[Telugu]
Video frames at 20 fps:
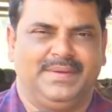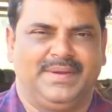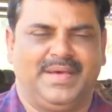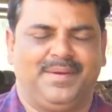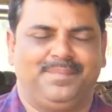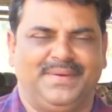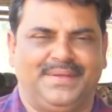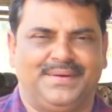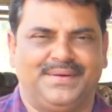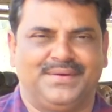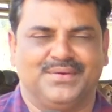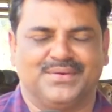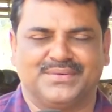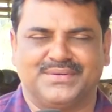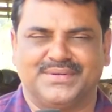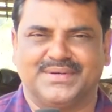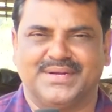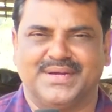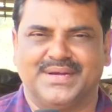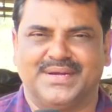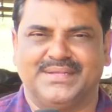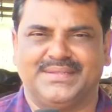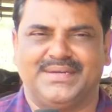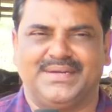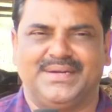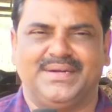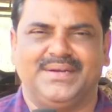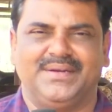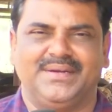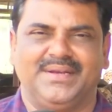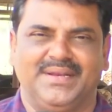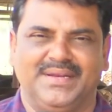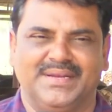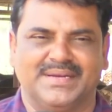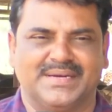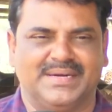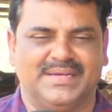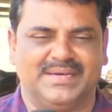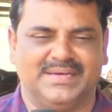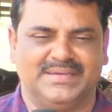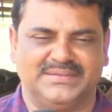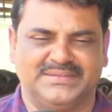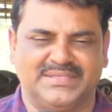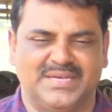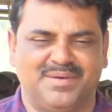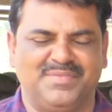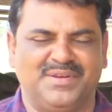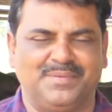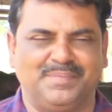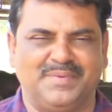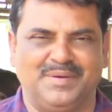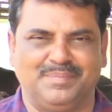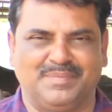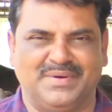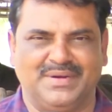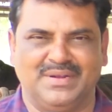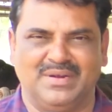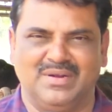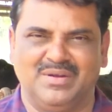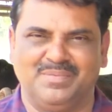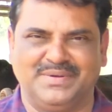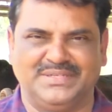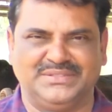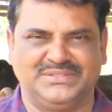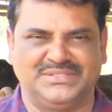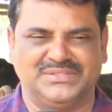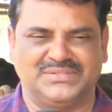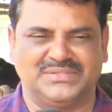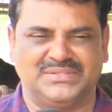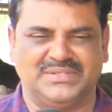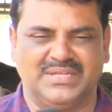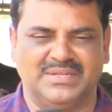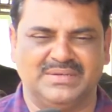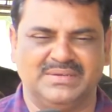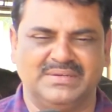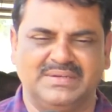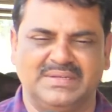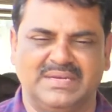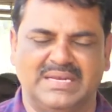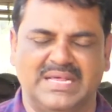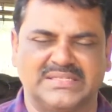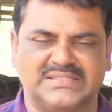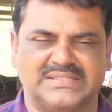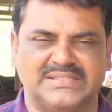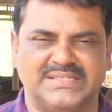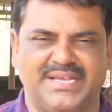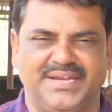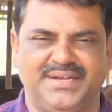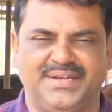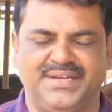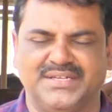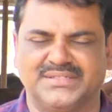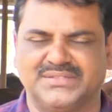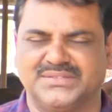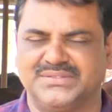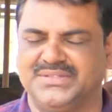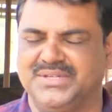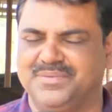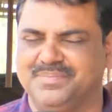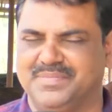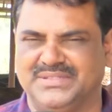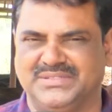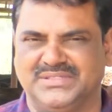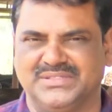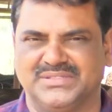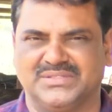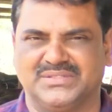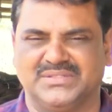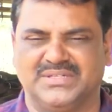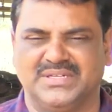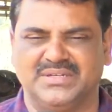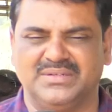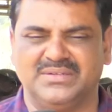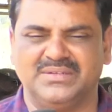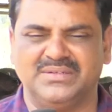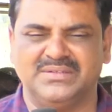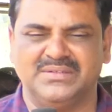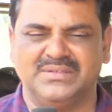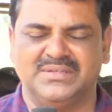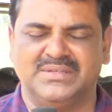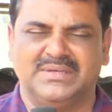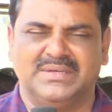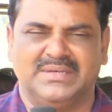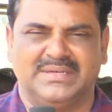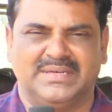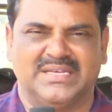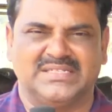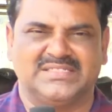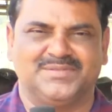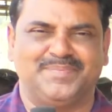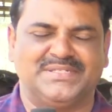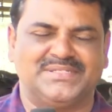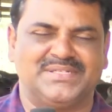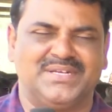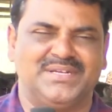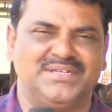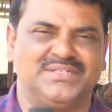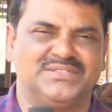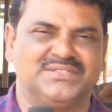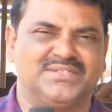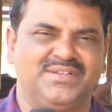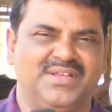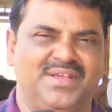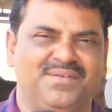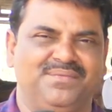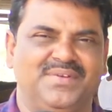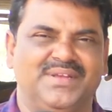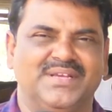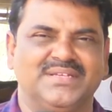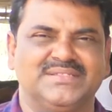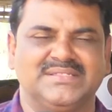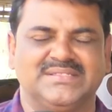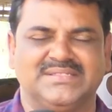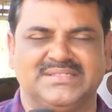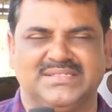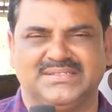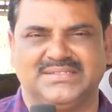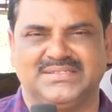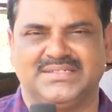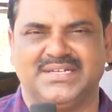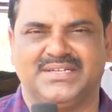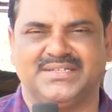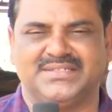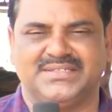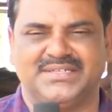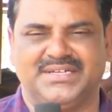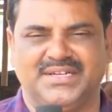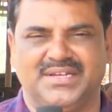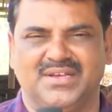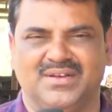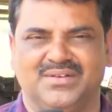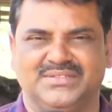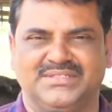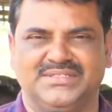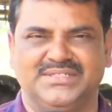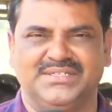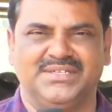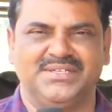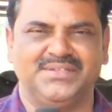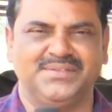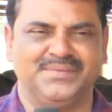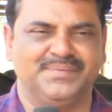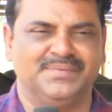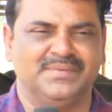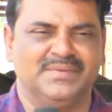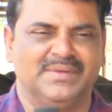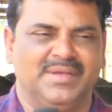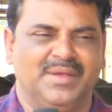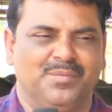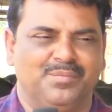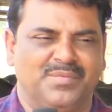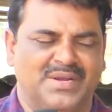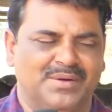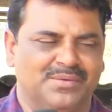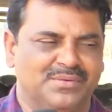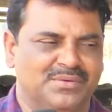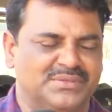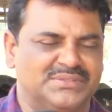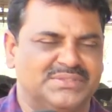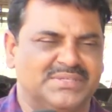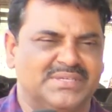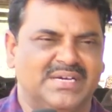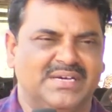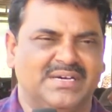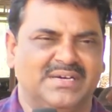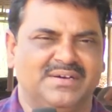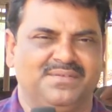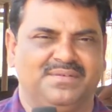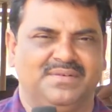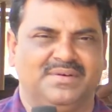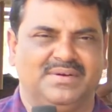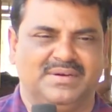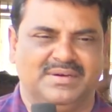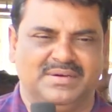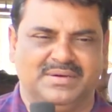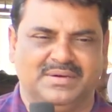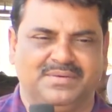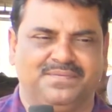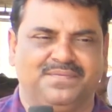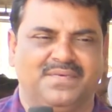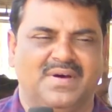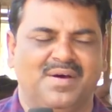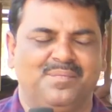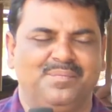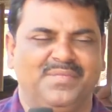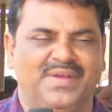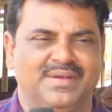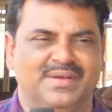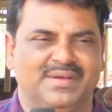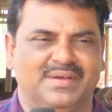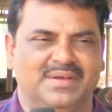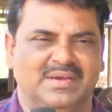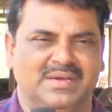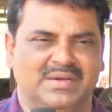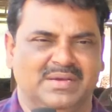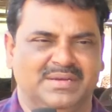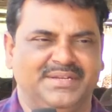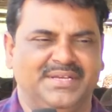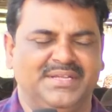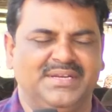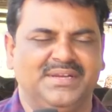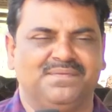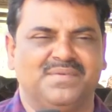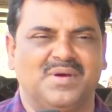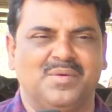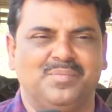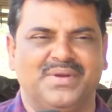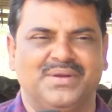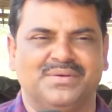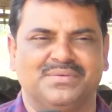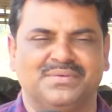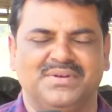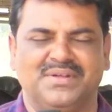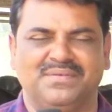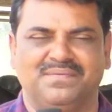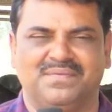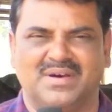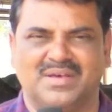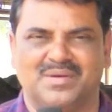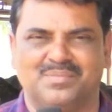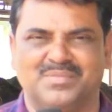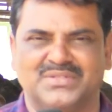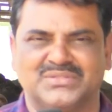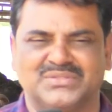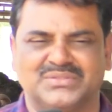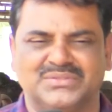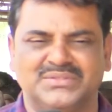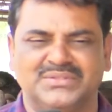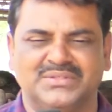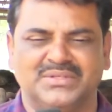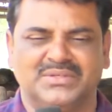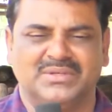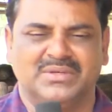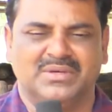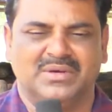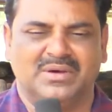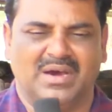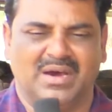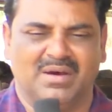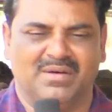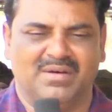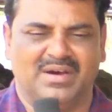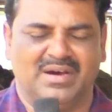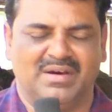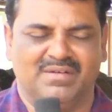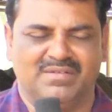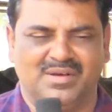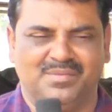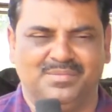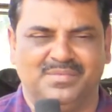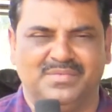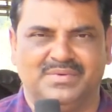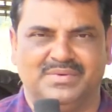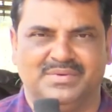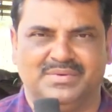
నా పేరు డాక్టర్ గంగాధర్ అండి నేను ఇక్కడ షామీర్పేట్ మండల్లో పనిచేస్తున్నాను లాస్ట్ నైన్ ఇయర్స్ నుండి పనిచేస్తున్నాను నా స్పెషలైజేషన్ ఎంవీఏసీ సర్జరీ అండ్ రేడియాలజీ అండి మనం కొత్తగా ఫామ్ డైరీ ఫామ్ పెట్టుకునే ఫార్మర్స్ అవలం